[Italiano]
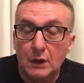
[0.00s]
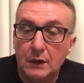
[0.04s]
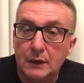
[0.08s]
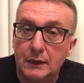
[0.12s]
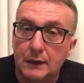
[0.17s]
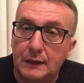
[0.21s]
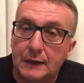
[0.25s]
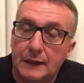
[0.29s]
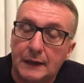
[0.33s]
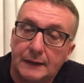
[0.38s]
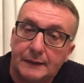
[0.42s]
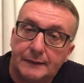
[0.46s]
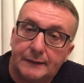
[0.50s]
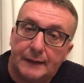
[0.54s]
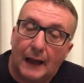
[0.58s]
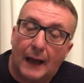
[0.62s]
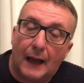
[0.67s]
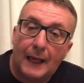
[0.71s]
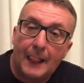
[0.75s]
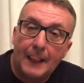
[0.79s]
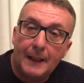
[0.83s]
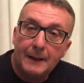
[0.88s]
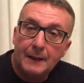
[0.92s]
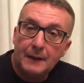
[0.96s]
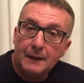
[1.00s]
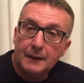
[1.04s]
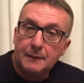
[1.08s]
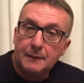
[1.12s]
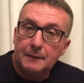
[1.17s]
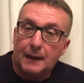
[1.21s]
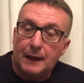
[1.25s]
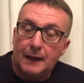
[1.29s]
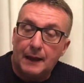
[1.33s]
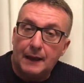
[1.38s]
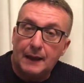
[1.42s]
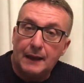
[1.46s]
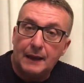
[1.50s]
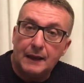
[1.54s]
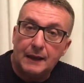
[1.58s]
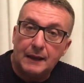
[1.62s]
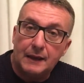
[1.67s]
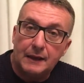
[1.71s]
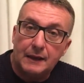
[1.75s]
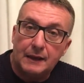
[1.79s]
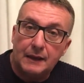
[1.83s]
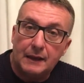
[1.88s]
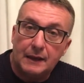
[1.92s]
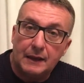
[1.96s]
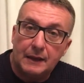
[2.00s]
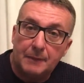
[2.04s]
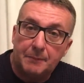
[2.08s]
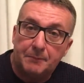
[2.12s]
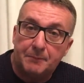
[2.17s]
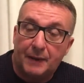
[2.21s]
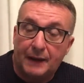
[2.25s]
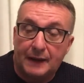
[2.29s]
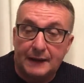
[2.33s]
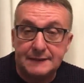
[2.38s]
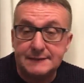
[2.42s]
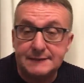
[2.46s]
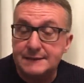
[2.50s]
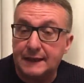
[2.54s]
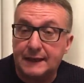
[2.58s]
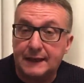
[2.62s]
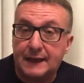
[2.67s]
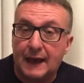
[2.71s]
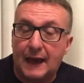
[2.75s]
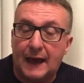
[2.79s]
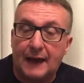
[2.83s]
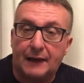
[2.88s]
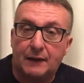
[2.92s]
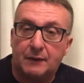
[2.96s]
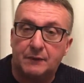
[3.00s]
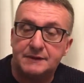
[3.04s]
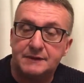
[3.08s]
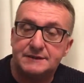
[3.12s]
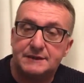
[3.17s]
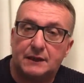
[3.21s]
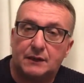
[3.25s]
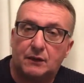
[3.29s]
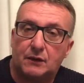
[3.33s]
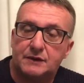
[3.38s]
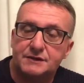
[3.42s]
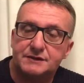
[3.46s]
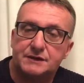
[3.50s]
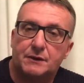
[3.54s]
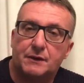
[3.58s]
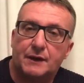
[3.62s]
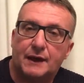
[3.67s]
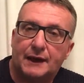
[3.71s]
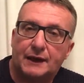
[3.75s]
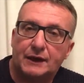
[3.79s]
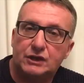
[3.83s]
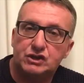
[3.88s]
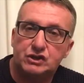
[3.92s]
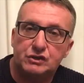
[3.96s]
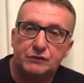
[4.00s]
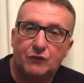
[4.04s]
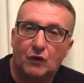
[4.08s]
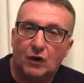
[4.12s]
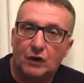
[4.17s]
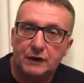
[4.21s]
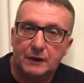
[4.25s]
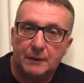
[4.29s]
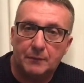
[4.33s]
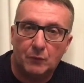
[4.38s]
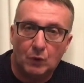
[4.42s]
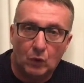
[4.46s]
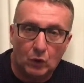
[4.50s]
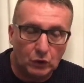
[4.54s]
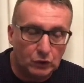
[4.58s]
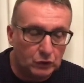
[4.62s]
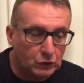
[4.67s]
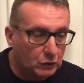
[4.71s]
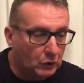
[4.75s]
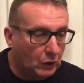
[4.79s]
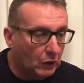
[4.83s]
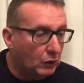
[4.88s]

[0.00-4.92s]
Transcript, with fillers: In realtà eh, per azzeccare queste cose non è che ci voglia molto.